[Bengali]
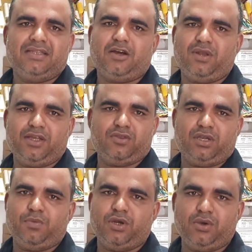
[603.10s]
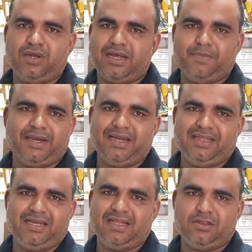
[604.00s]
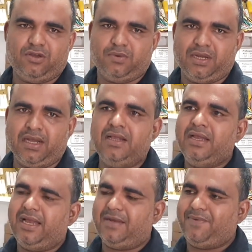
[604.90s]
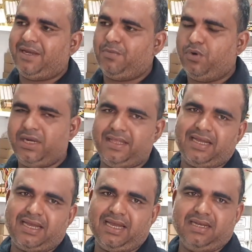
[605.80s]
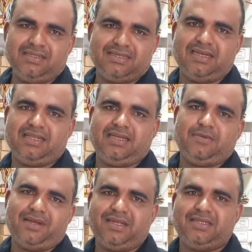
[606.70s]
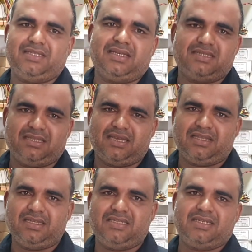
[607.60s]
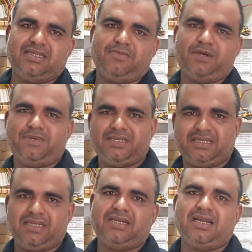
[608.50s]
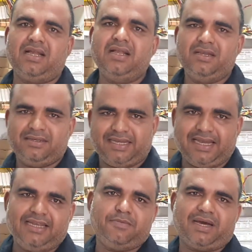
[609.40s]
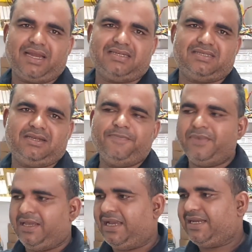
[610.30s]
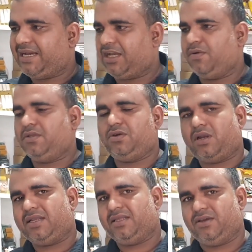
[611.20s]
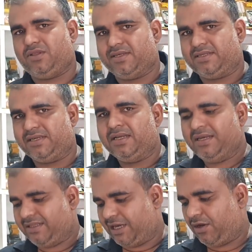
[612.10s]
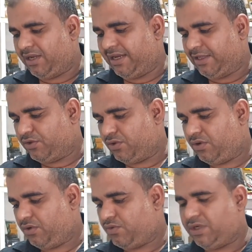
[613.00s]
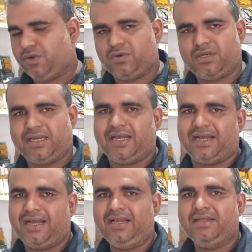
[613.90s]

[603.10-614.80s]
তাহলে কিন্তু এই বডিগুলো আর বাইরে থেকে আনতে হইব না একবার বডি দেখেন চায়না থেকে বাংলাদেশে আসছে তার তিরিশ হাজার বা বিশ হাজার টাকা কেয়ারিং ভাড়া আছে এই টাকাটা কিন্তু ডলার দিতে হইতেছে তাহলে কিন্তু কোটি কোটি টাকা